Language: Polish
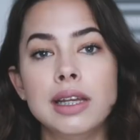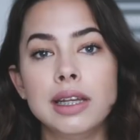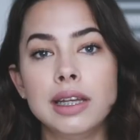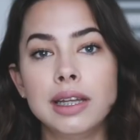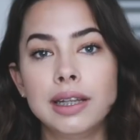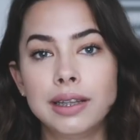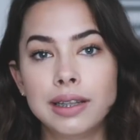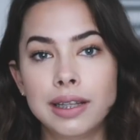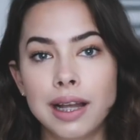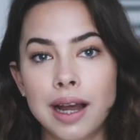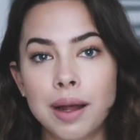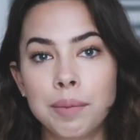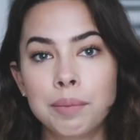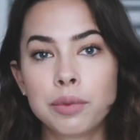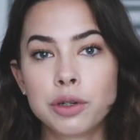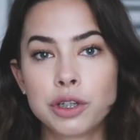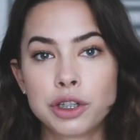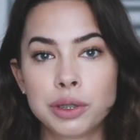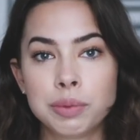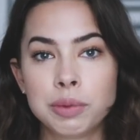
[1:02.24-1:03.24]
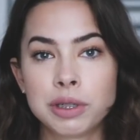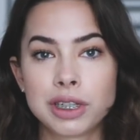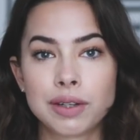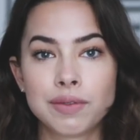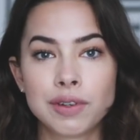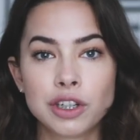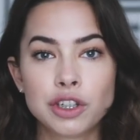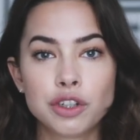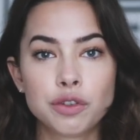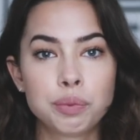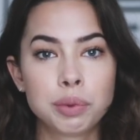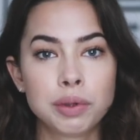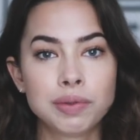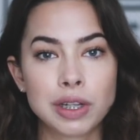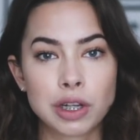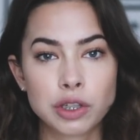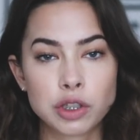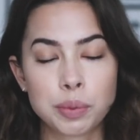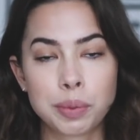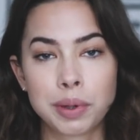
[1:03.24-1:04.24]
i tam możecie mieć największy wpływ
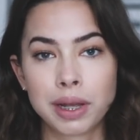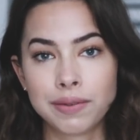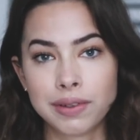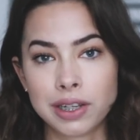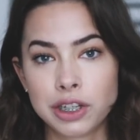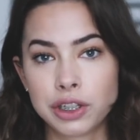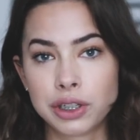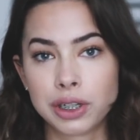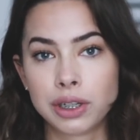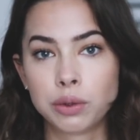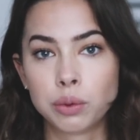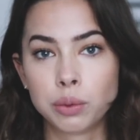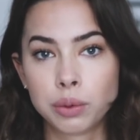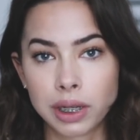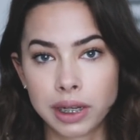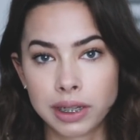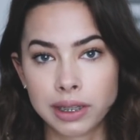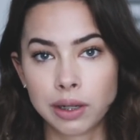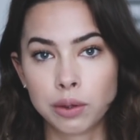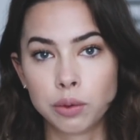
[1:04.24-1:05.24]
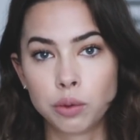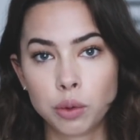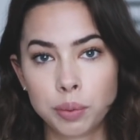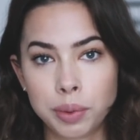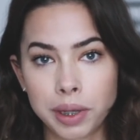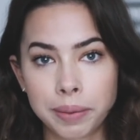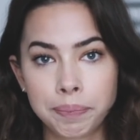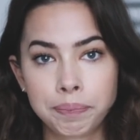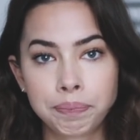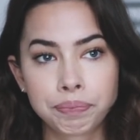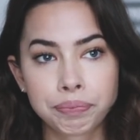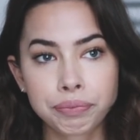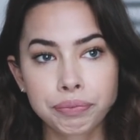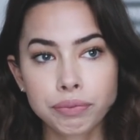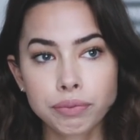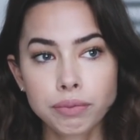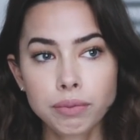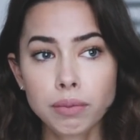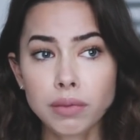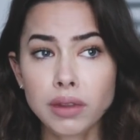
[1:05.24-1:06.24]
na to, co pojawia się tutaj na YouTubie.
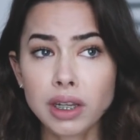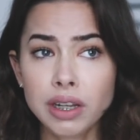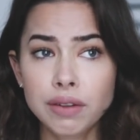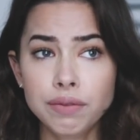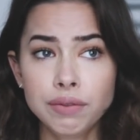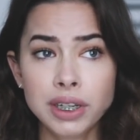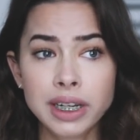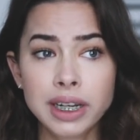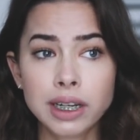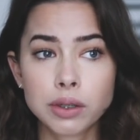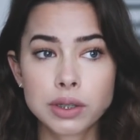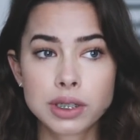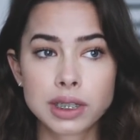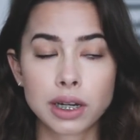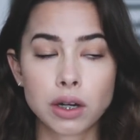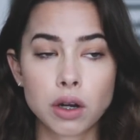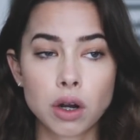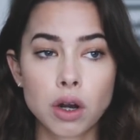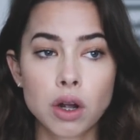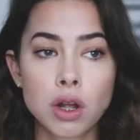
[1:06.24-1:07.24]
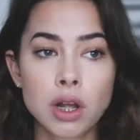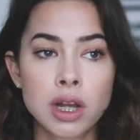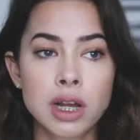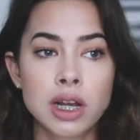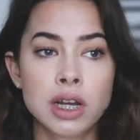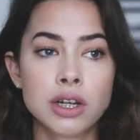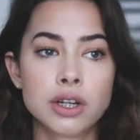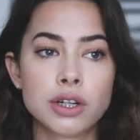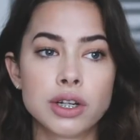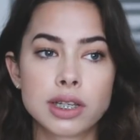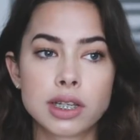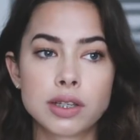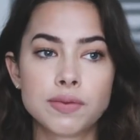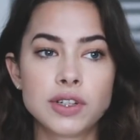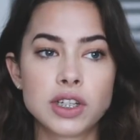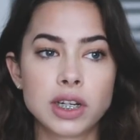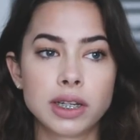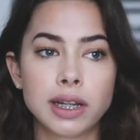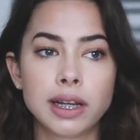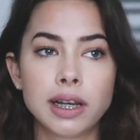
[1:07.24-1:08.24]
Wynika to z tego, że
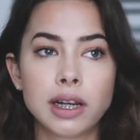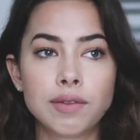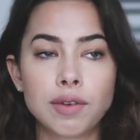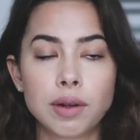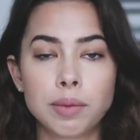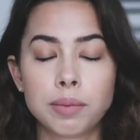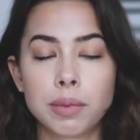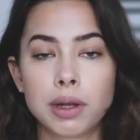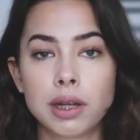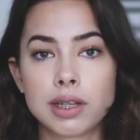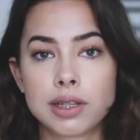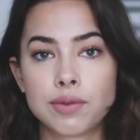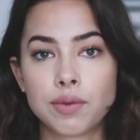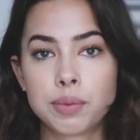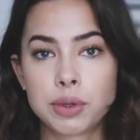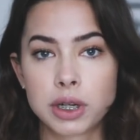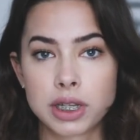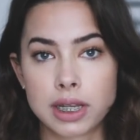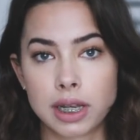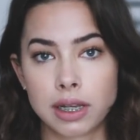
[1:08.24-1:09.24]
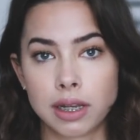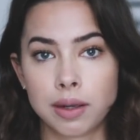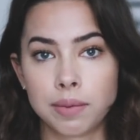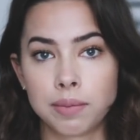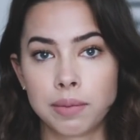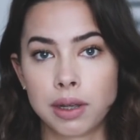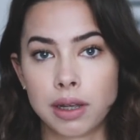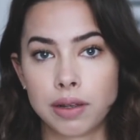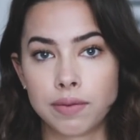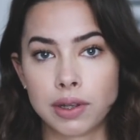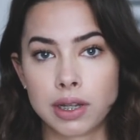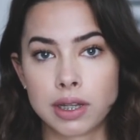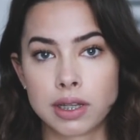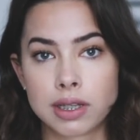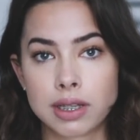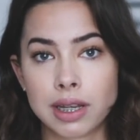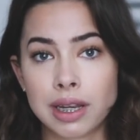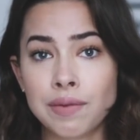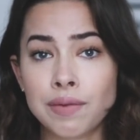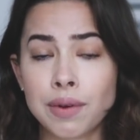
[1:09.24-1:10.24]
zazwyczaj nagrywam z wyprzedzeniem,
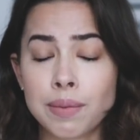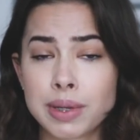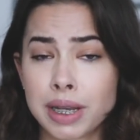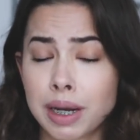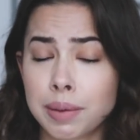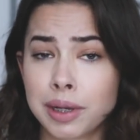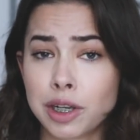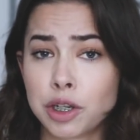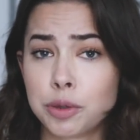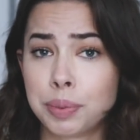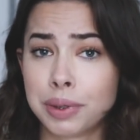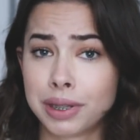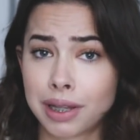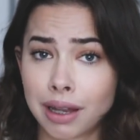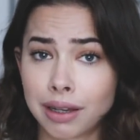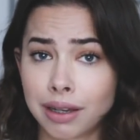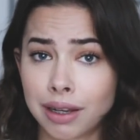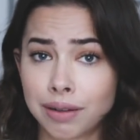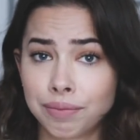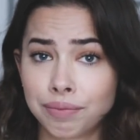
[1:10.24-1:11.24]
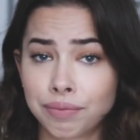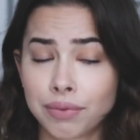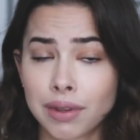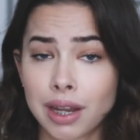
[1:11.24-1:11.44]
więc zanim Wam zadam jakieś pytanie,